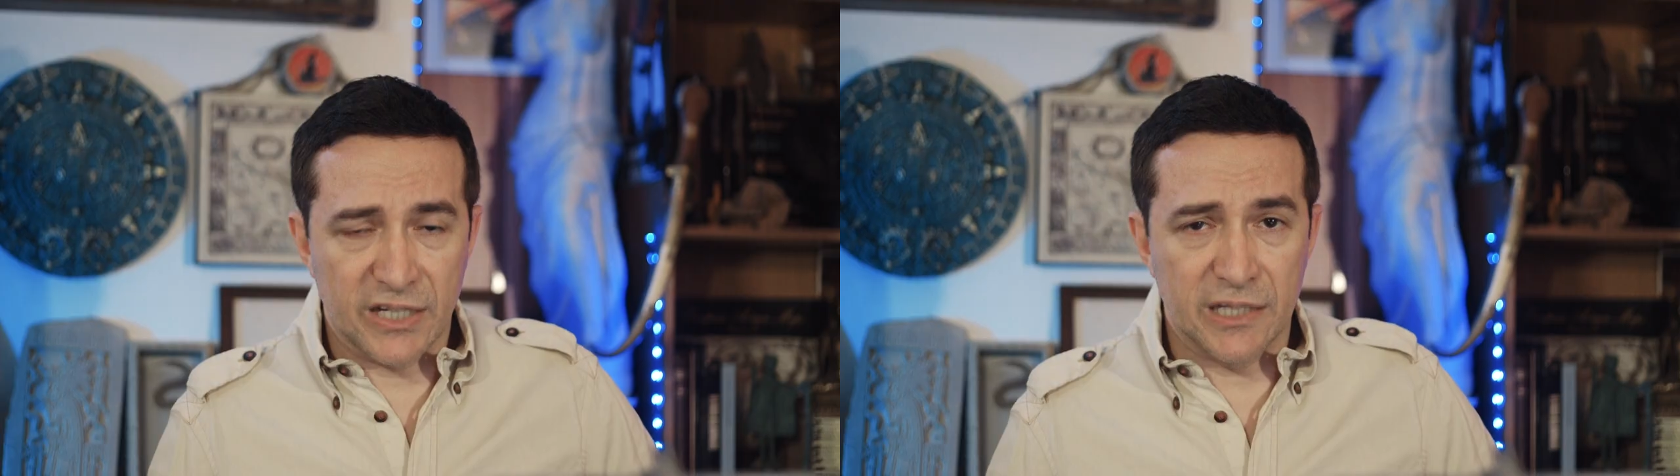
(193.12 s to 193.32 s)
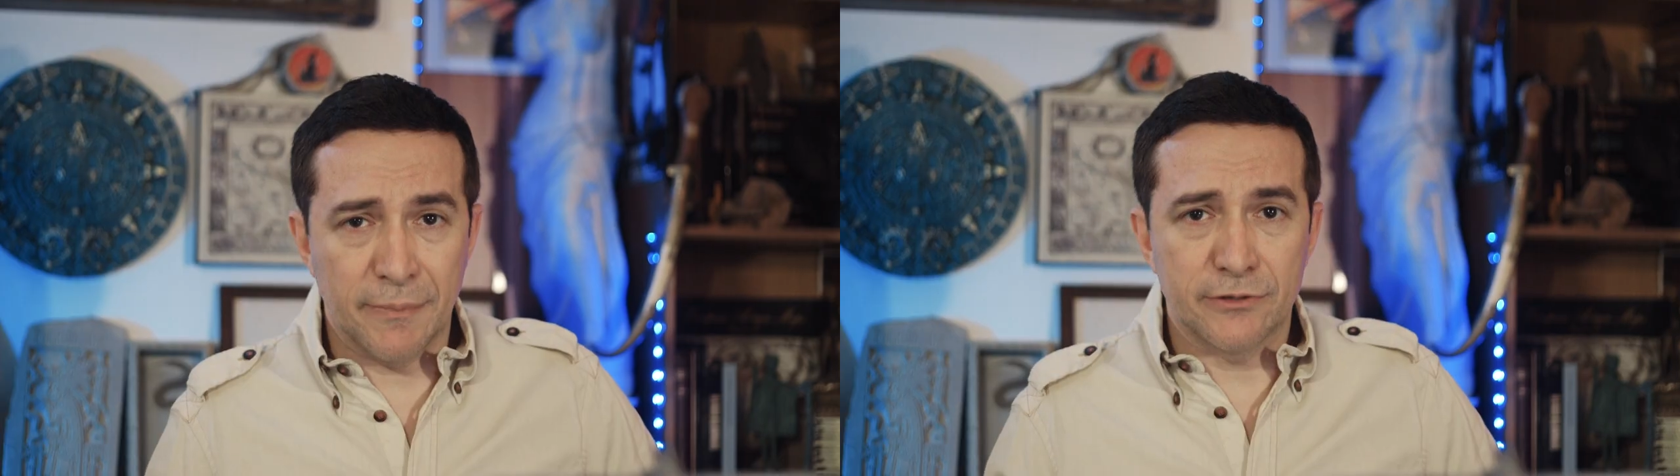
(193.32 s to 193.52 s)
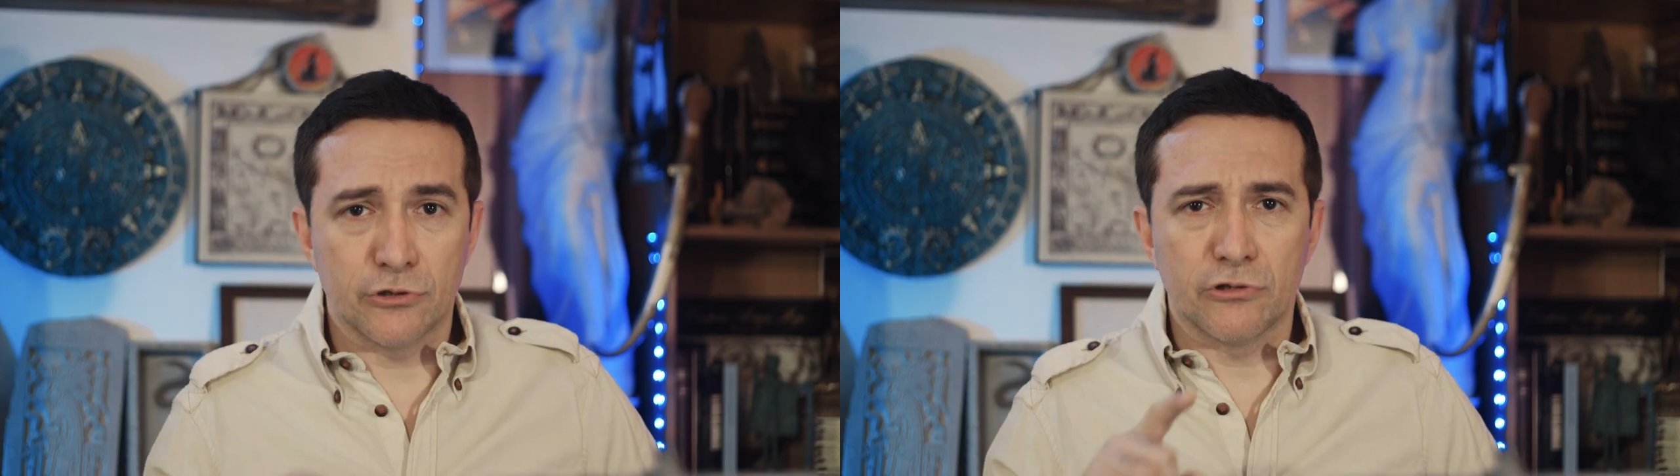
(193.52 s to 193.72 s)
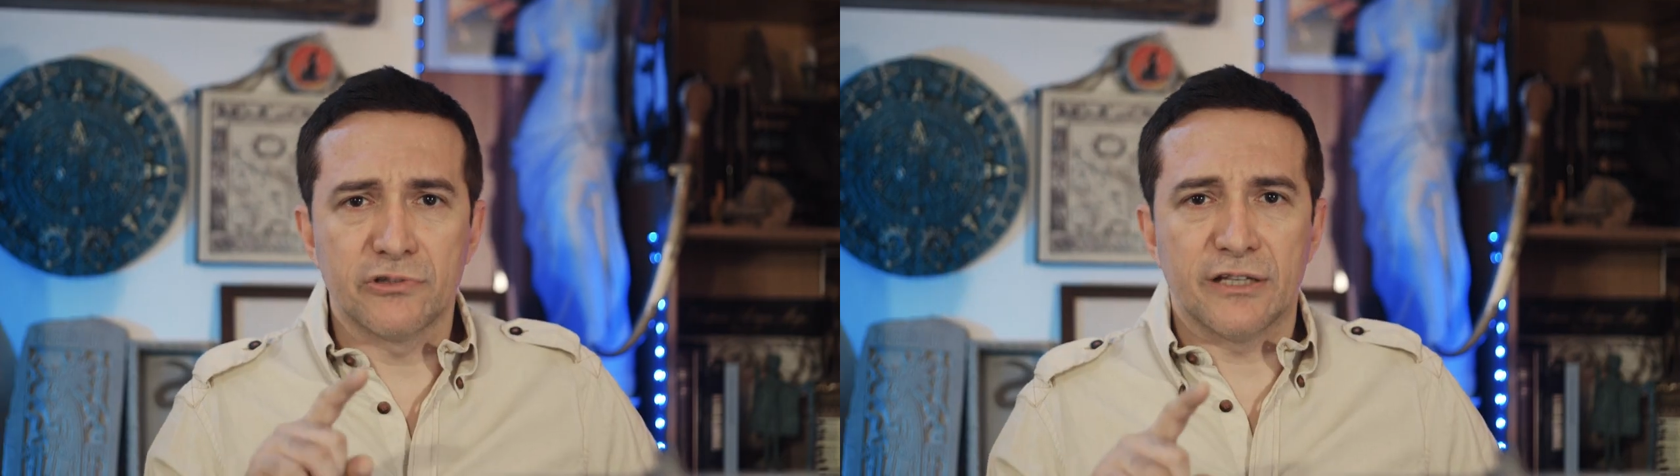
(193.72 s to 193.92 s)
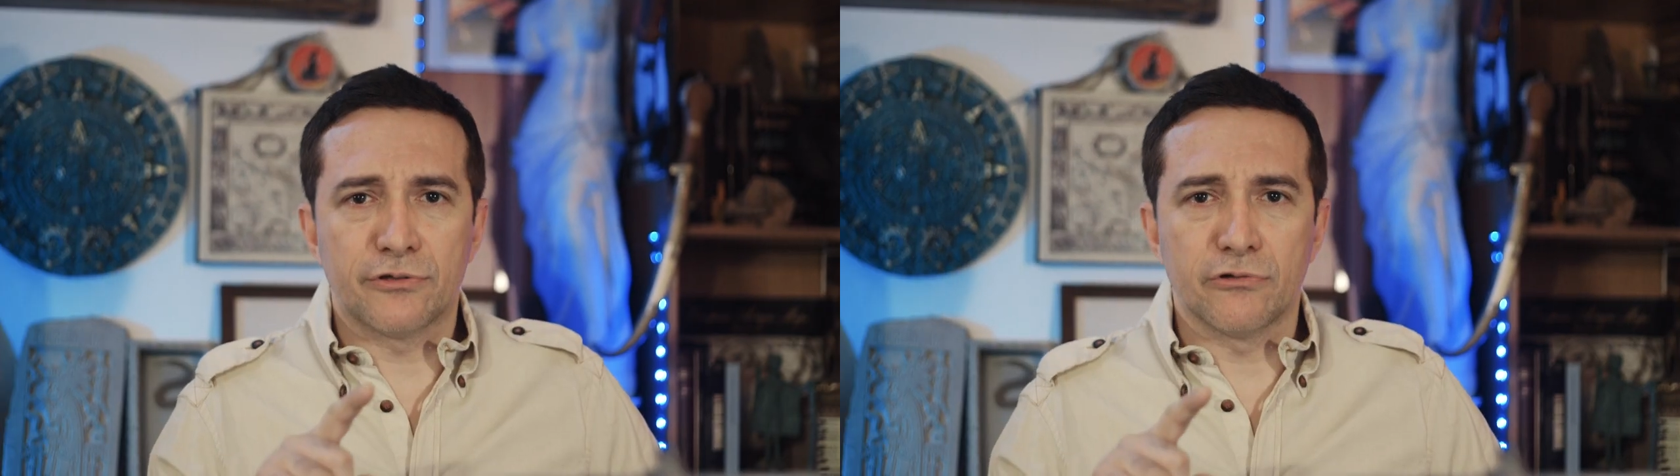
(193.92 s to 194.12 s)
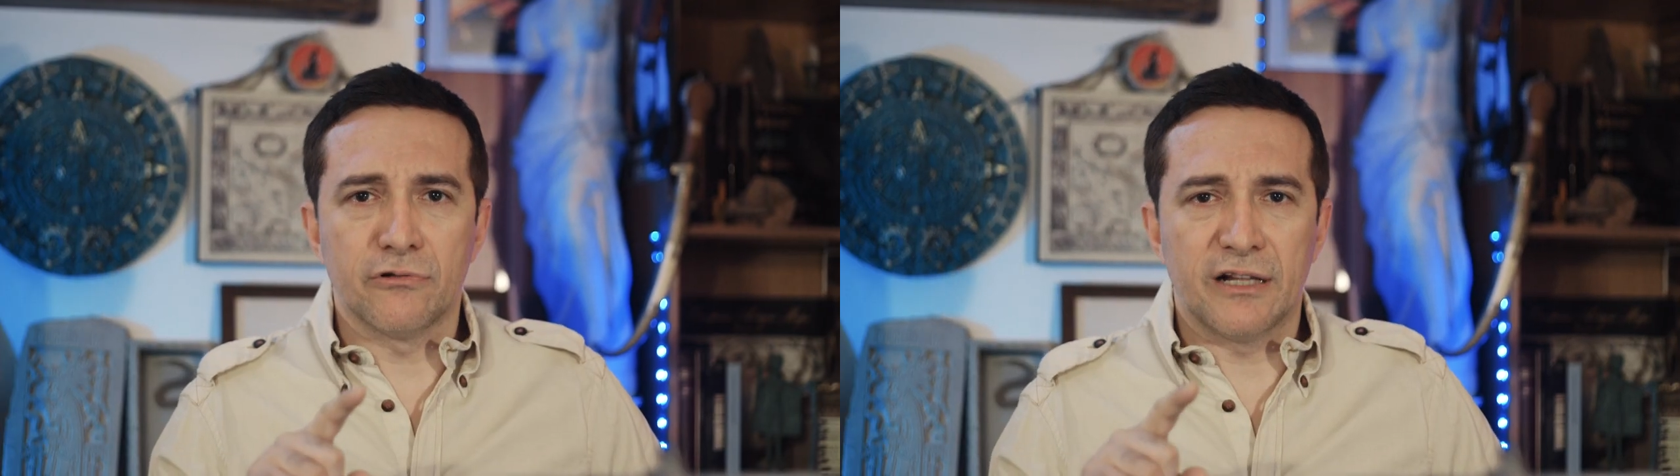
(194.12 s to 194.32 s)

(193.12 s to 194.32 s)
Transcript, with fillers: elemento connesso